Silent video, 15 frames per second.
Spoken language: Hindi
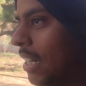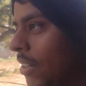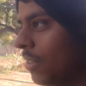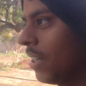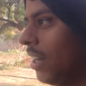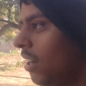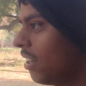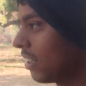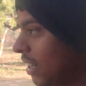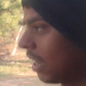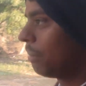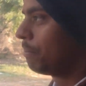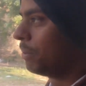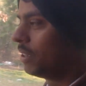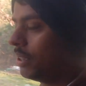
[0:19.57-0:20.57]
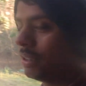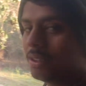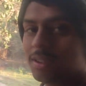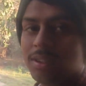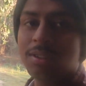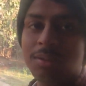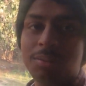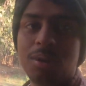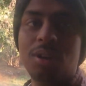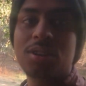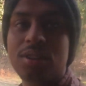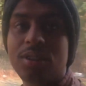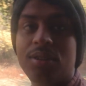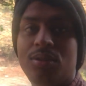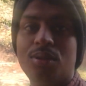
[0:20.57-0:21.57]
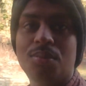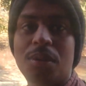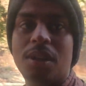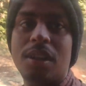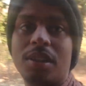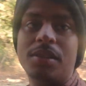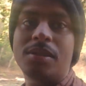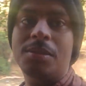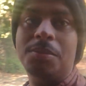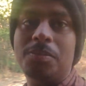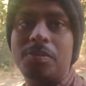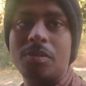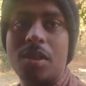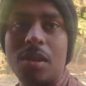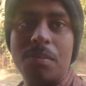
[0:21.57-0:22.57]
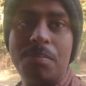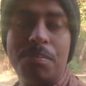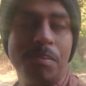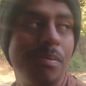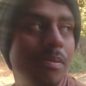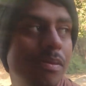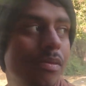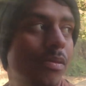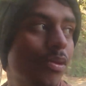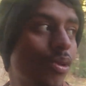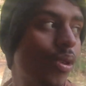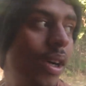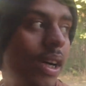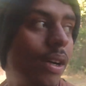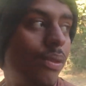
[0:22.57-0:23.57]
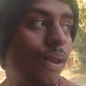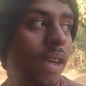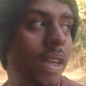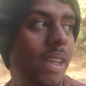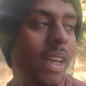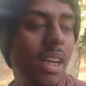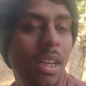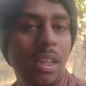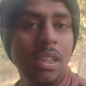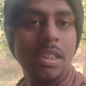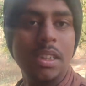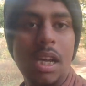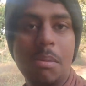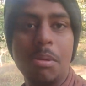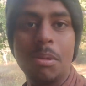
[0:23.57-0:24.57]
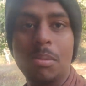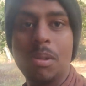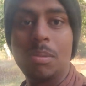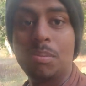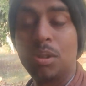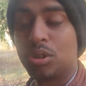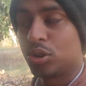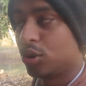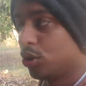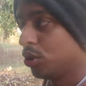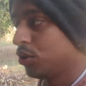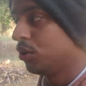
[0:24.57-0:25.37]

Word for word: दिखाऊँगा और यहाँ पर बहुत ही सुपर वो है फील्ड है यहाँ पर मतलब बच्चों